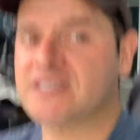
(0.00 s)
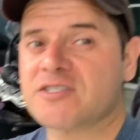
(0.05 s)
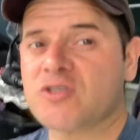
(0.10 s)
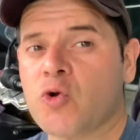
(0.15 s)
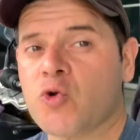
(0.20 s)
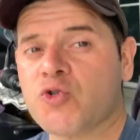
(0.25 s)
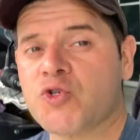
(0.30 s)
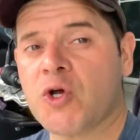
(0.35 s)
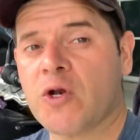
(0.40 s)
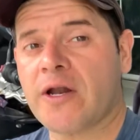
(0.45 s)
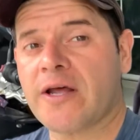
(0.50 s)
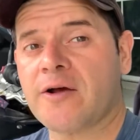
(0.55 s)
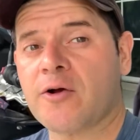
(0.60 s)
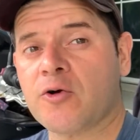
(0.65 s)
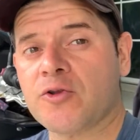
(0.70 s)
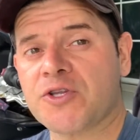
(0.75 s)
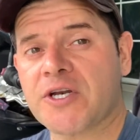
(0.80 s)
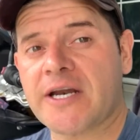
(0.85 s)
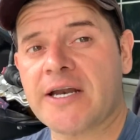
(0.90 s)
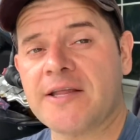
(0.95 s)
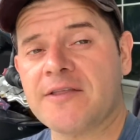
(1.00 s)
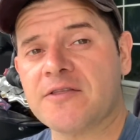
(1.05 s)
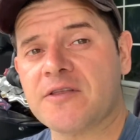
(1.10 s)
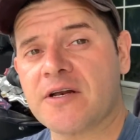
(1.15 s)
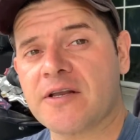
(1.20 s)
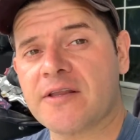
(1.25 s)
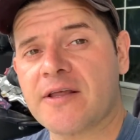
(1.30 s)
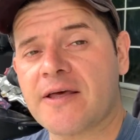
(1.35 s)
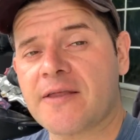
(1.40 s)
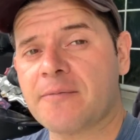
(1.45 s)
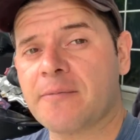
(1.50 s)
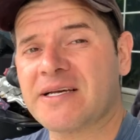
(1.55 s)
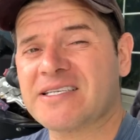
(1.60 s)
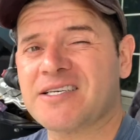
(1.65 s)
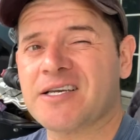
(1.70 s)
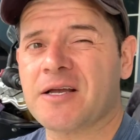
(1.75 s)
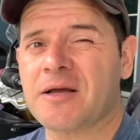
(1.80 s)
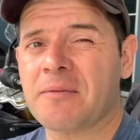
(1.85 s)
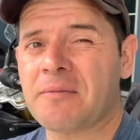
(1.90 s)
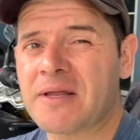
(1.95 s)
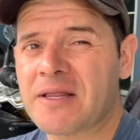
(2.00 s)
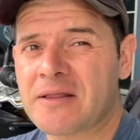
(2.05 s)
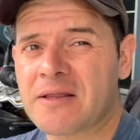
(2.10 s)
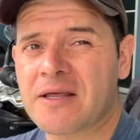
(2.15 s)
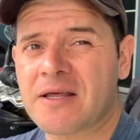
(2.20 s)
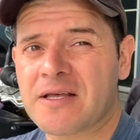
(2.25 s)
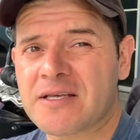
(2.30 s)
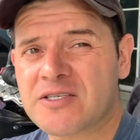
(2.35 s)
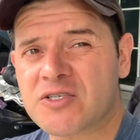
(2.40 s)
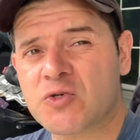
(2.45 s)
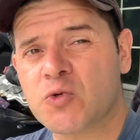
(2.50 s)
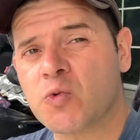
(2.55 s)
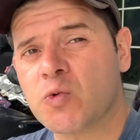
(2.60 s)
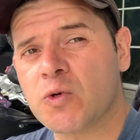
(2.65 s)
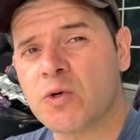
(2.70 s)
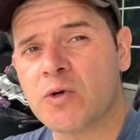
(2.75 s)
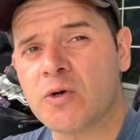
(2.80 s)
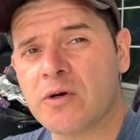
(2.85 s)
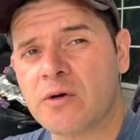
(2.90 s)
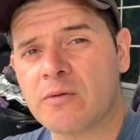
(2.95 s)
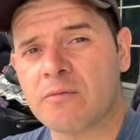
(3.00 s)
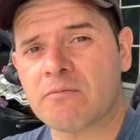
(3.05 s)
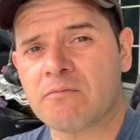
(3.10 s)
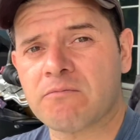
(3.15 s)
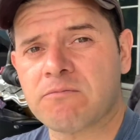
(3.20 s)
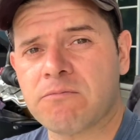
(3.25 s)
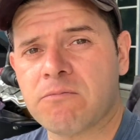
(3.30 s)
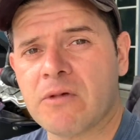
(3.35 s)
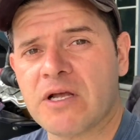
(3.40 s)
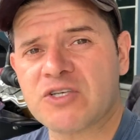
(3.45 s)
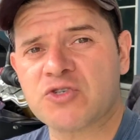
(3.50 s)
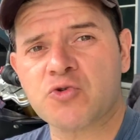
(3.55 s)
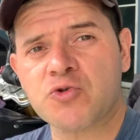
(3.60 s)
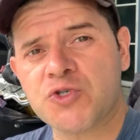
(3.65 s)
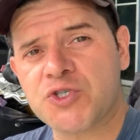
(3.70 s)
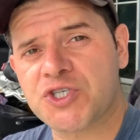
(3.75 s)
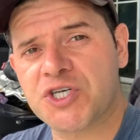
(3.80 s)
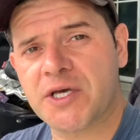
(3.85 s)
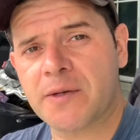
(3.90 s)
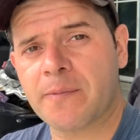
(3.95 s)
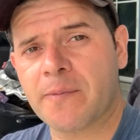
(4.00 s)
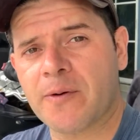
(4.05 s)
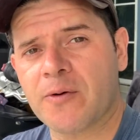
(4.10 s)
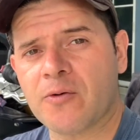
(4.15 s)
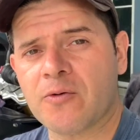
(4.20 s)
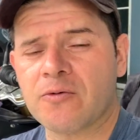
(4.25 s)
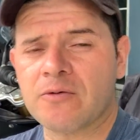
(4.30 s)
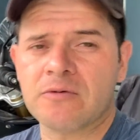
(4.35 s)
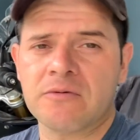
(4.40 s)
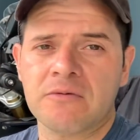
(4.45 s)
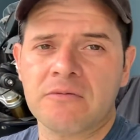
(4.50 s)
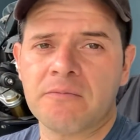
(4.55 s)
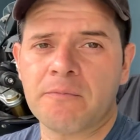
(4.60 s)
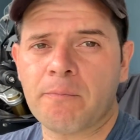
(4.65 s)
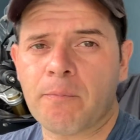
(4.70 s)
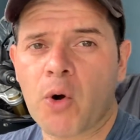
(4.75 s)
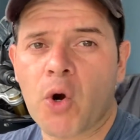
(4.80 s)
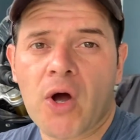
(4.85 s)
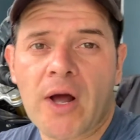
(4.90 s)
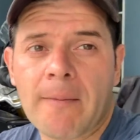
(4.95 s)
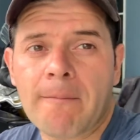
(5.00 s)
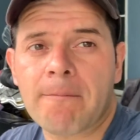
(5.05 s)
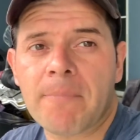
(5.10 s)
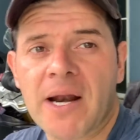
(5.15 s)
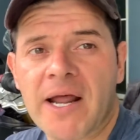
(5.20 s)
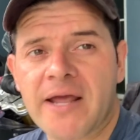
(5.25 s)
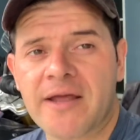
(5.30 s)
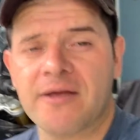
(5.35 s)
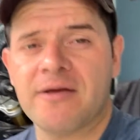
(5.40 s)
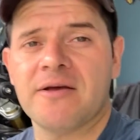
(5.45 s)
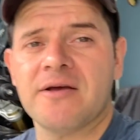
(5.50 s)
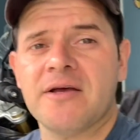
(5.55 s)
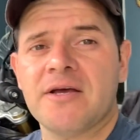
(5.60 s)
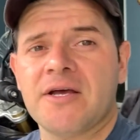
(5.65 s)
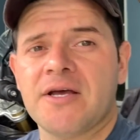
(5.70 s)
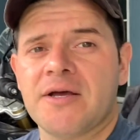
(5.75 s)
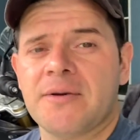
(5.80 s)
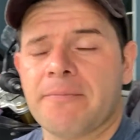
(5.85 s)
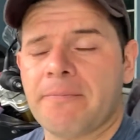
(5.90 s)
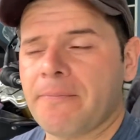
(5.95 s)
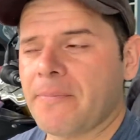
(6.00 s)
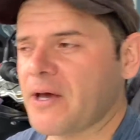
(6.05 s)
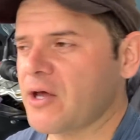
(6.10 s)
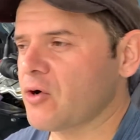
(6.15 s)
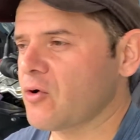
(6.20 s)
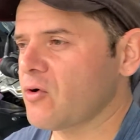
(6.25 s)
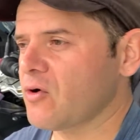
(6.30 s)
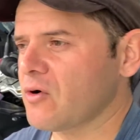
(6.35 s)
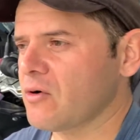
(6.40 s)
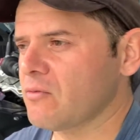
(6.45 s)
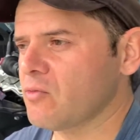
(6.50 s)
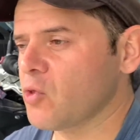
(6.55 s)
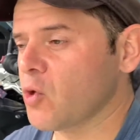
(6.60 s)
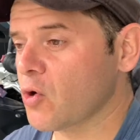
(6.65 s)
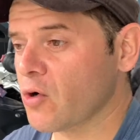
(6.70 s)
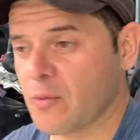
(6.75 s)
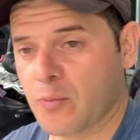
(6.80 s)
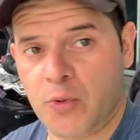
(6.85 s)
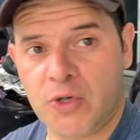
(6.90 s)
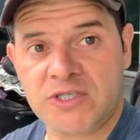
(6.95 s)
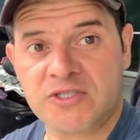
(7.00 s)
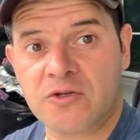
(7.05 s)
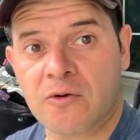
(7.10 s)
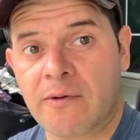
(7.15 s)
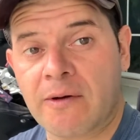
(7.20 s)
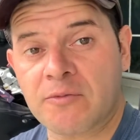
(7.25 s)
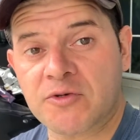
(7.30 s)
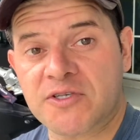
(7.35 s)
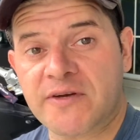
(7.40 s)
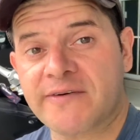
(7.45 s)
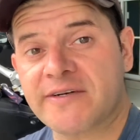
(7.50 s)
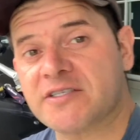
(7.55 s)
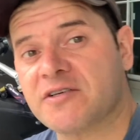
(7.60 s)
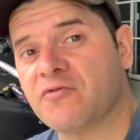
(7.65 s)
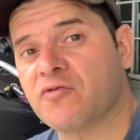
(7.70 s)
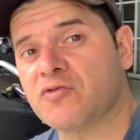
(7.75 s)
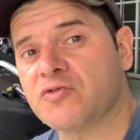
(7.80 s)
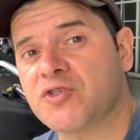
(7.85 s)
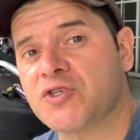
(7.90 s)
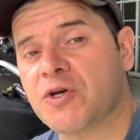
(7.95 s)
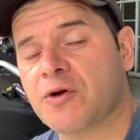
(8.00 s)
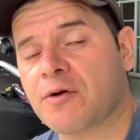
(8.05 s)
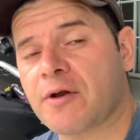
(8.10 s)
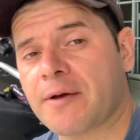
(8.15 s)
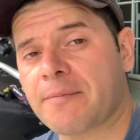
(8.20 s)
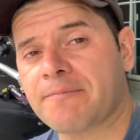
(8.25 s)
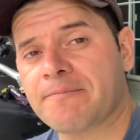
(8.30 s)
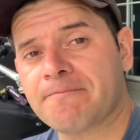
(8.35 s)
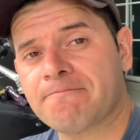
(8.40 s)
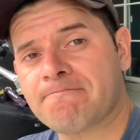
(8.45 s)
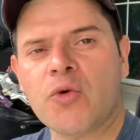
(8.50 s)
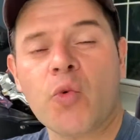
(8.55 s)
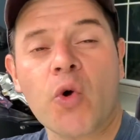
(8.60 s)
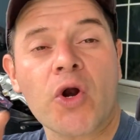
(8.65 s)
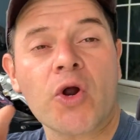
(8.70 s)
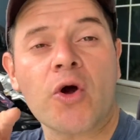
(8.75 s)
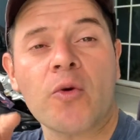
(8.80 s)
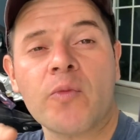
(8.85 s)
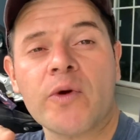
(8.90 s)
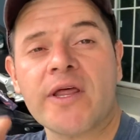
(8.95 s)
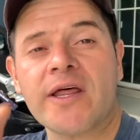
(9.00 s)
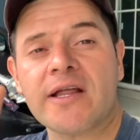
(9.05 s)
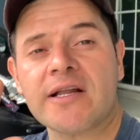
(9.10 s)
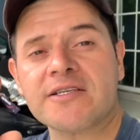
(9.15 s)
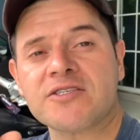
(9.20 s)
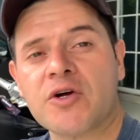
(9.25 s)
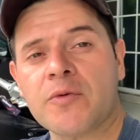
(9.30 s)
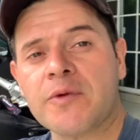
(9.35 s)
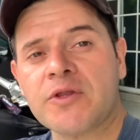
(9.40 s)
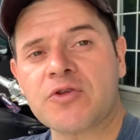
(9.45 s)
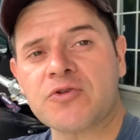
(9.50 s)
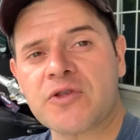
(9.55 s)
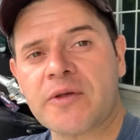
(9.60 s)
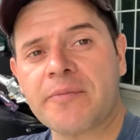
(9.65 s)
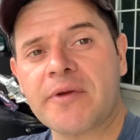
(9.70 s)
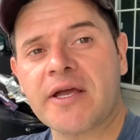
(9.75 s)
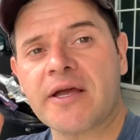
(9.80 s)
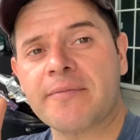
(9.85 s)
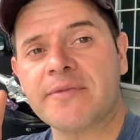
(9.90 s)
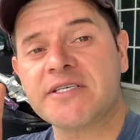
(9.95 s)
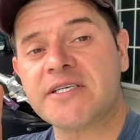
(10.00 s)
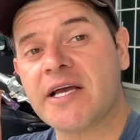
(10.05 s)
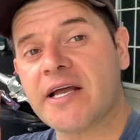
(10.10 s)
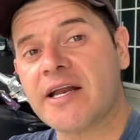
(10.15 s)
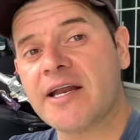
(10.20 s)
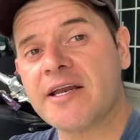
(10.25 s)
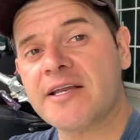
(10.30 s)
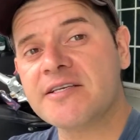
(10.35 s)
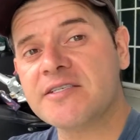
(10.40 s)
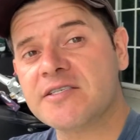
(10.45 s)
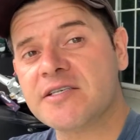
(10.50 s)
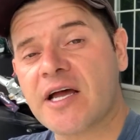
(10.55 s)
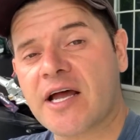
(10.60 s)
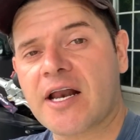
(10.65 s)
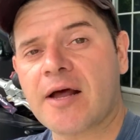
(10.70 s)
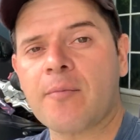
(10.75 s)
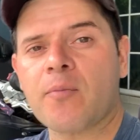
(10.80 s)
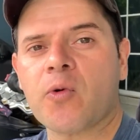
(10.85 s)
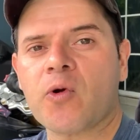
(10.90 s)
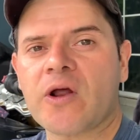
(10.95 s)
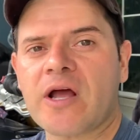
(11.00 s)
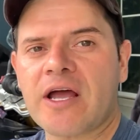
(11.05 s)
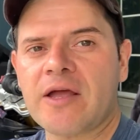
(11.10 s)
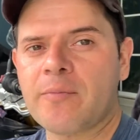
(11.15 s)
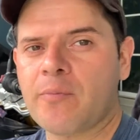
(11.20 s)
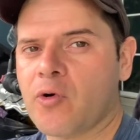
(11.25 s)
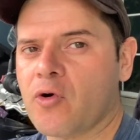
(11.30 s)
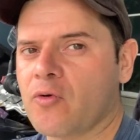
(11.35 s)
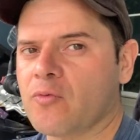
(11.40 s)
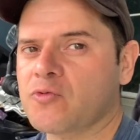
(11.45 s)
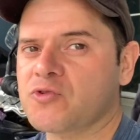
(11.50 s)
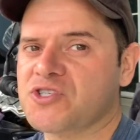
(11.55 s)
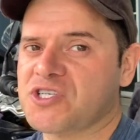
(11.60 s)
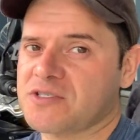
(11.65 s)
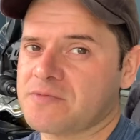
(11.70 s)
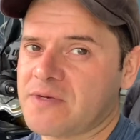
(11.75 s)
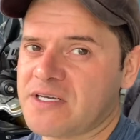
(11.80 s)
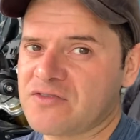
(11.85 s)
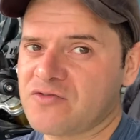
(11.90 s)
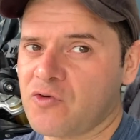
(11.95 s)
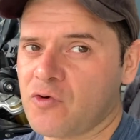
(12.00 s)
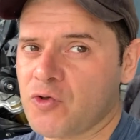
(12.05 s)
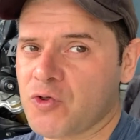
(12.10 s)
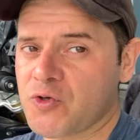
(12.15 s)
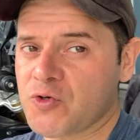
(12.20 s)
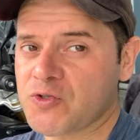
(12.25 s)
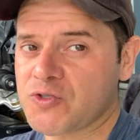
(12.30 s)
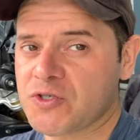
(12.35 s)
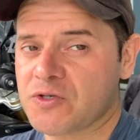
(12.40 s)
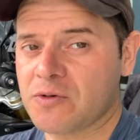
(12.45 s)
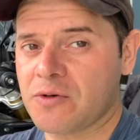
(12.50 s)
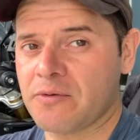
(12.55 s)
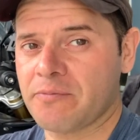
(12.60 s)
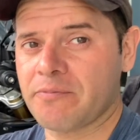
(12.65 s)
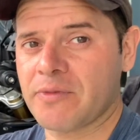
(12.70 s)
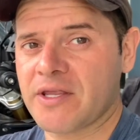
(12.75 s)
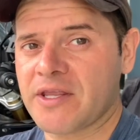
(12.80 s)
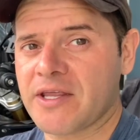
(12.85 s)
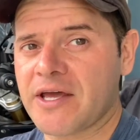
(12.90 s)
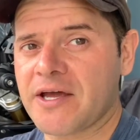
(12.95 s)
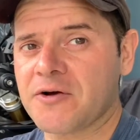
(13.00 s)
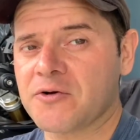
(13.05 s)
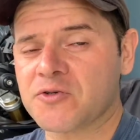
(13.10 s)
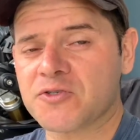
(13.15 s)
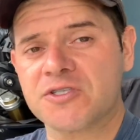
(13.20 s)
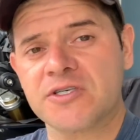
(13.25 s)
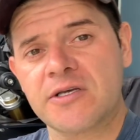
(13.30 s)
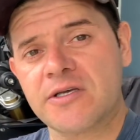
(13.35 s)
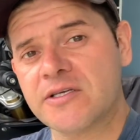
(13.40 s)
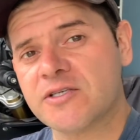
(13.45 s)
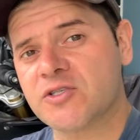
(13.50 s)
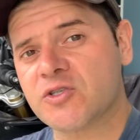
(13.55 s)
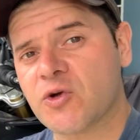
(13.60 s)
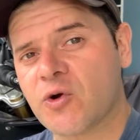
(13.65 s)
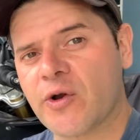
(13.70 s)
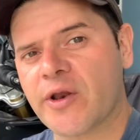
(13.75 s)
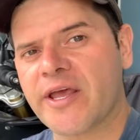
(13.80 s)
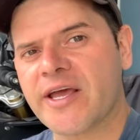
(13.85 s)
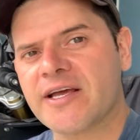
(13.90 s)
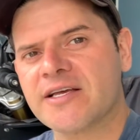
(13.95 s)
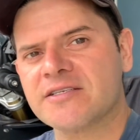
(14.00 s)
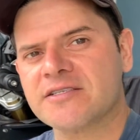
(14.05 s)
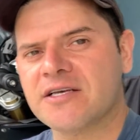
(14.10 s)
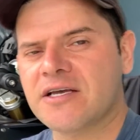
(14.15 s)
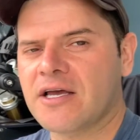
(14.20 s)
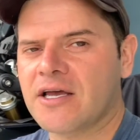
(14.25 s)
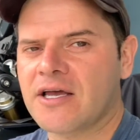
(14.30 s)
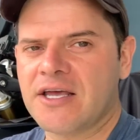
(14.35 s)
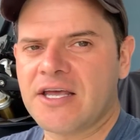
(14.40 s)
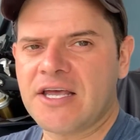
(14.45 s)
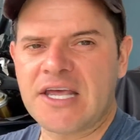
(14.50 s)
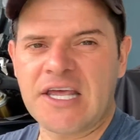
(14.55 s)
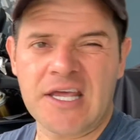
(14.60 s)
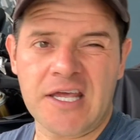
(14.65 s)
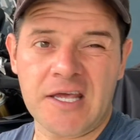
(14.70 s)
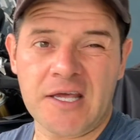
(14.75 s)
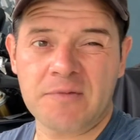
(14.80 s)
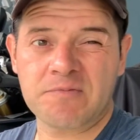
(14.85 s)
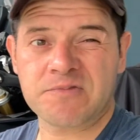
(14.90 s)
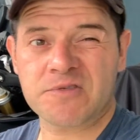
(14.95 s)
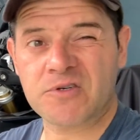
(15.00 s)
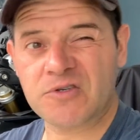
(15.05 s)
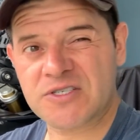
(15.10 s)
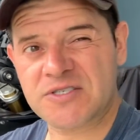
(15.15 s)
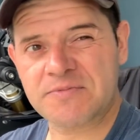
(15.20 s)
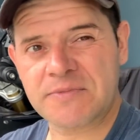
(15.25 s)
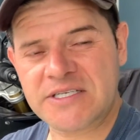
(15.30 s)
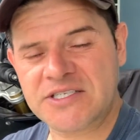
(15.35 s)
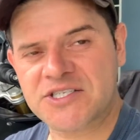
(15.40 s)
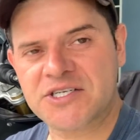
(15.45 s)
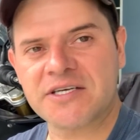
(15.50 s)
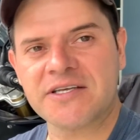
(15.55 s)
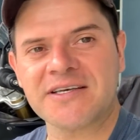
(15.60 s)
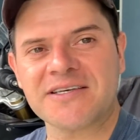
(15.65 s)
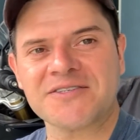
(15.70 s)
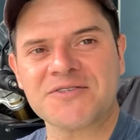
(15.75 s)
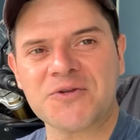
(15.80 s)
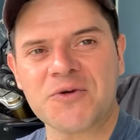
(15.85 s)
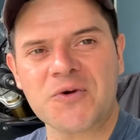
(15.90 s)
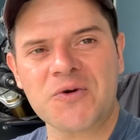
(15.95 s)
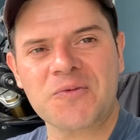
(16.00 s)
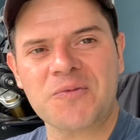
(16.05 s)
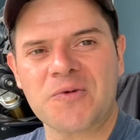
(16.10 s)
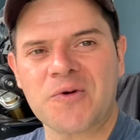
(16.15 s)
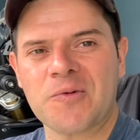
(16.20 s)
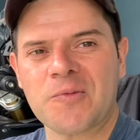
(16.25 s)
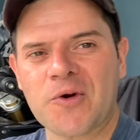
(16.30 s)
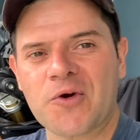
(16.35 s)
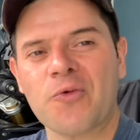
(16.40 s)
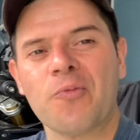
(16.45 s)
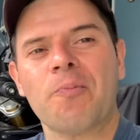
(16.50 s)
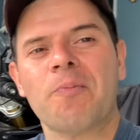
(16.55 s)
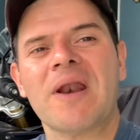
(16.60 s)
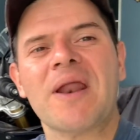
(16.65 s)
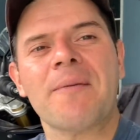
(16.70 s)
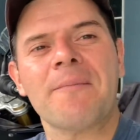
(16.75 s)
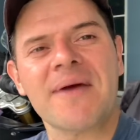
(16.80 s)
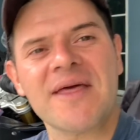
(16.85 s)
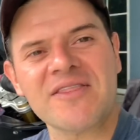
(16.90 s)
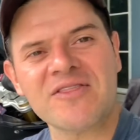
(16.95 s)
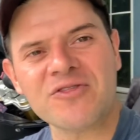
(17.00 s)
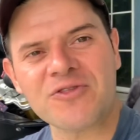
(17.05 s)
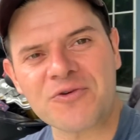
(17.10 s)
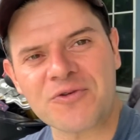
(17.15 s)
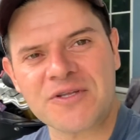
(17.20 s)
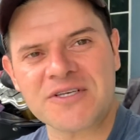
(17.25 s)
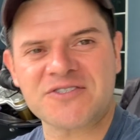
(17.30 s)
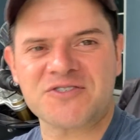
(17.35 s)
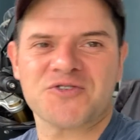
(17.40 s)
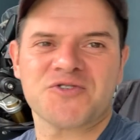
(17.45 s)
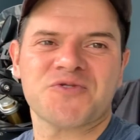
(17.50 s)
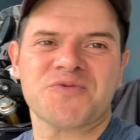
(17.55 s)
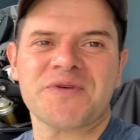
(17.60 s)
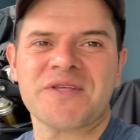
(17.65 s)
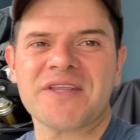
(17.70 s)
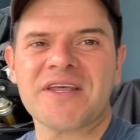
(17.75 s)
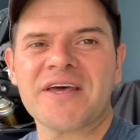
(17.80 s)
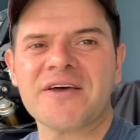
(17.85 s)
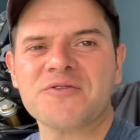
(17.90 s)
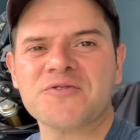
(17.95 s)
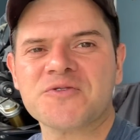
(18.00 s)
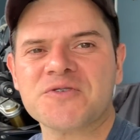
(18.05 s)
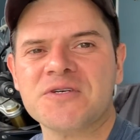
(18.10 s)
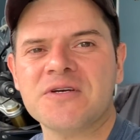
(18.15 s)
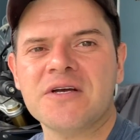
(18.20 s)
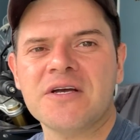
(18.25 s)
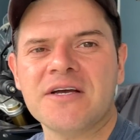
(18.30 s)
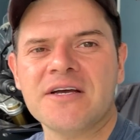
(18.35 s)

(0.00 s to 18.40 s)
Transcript: solución la encontré en internet, básicamente es un, es un chip, un plug and play pero no lo he puesto, vamos a ver si funciona. Bueno comunidad, les comento también que me sigan en Instagram porque ahí pongo muchas más fotos, videos, historias y pues, cosas más chidas, ¿no? Como complemento de estos videos.